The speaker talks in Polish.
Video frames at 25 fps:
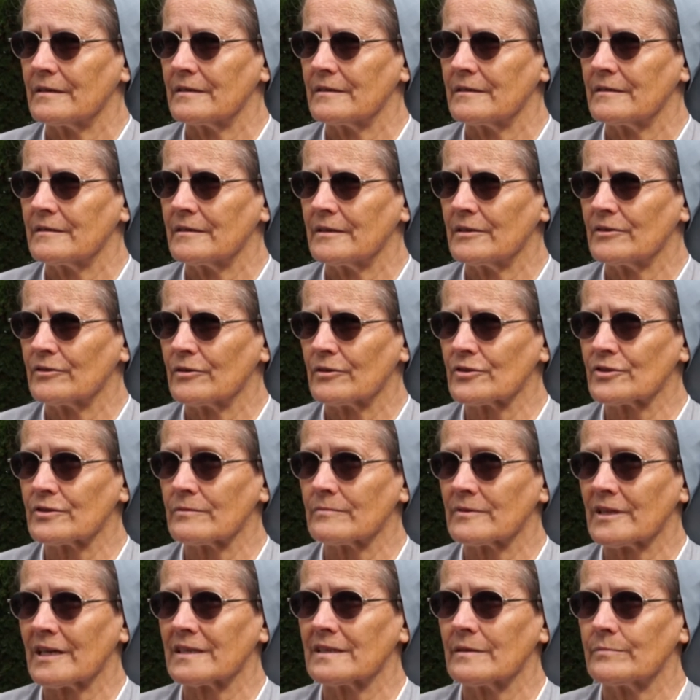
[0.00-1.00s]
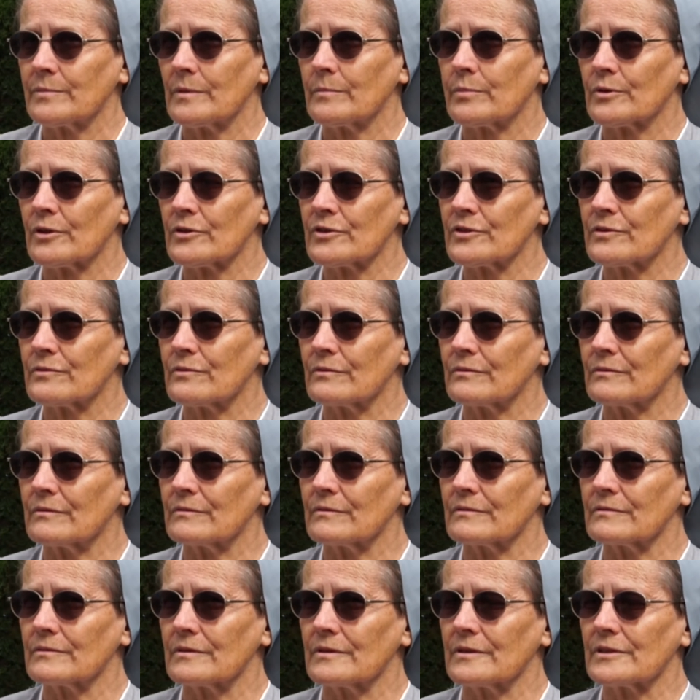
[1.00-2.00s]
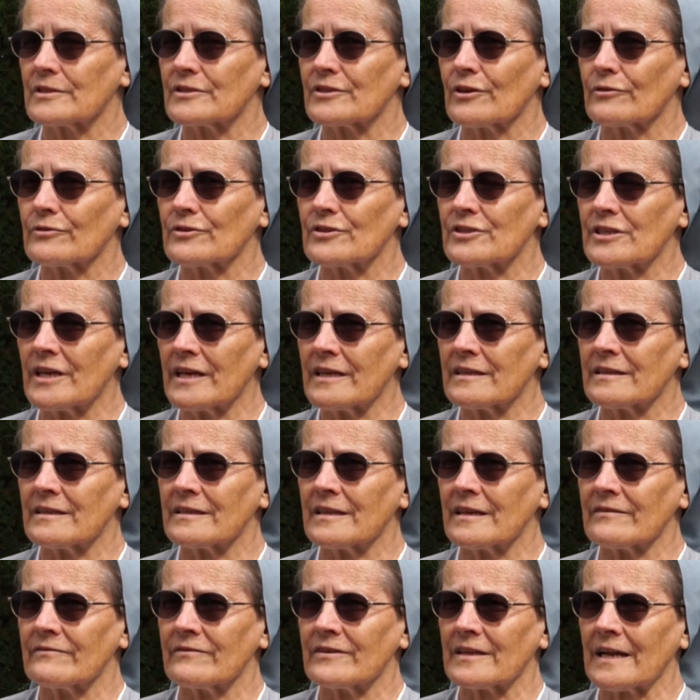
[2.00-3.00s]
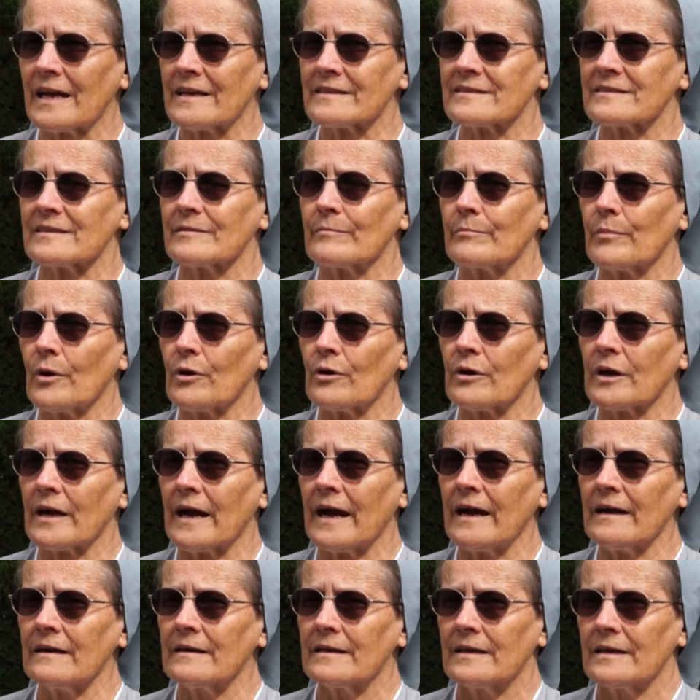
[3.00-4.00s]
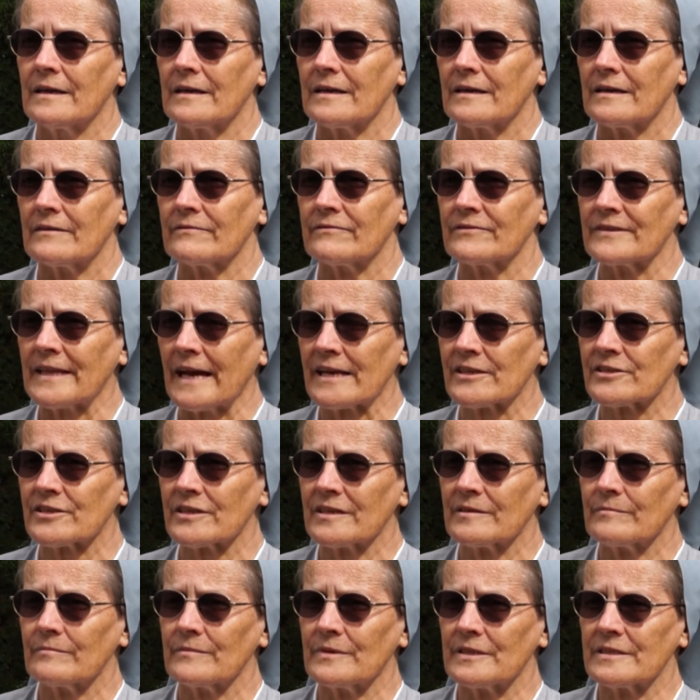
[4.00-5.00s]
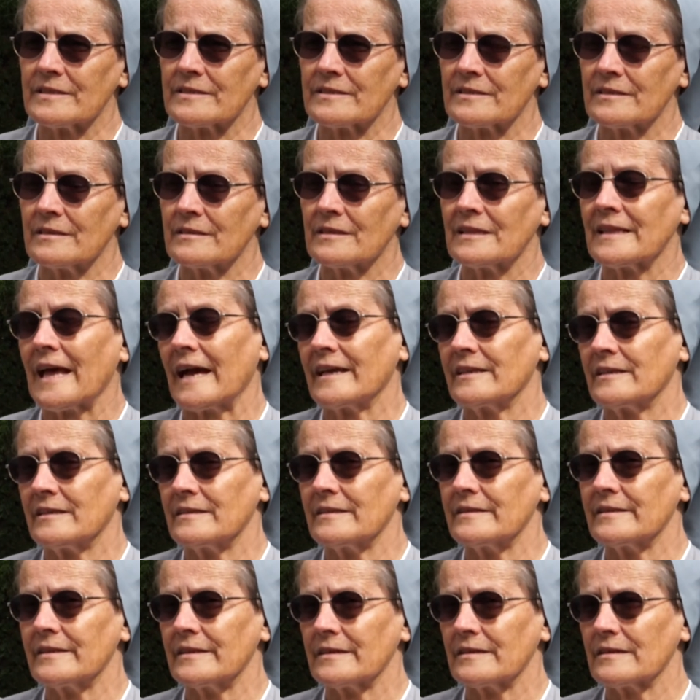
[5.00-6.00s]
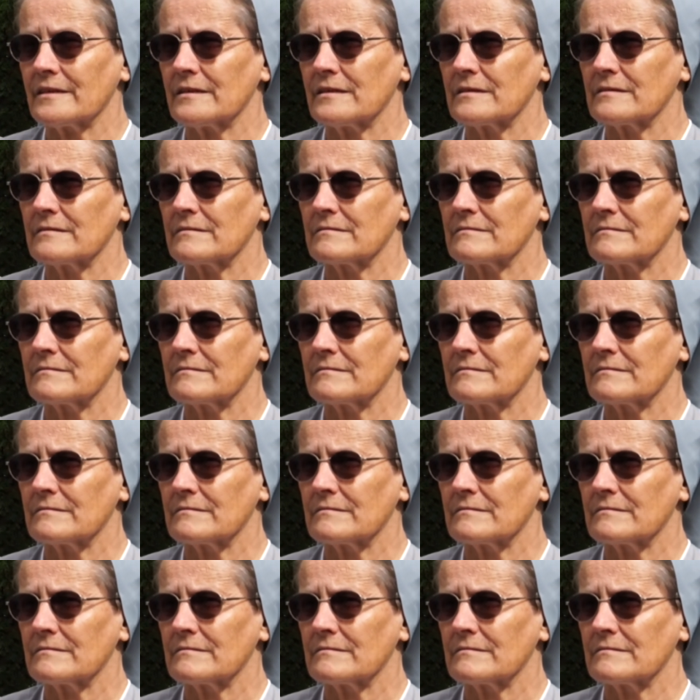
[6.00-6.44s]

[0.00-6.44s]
I, I to są takie po prostu codzienne wyrazy Boga w naszej misji dla innych.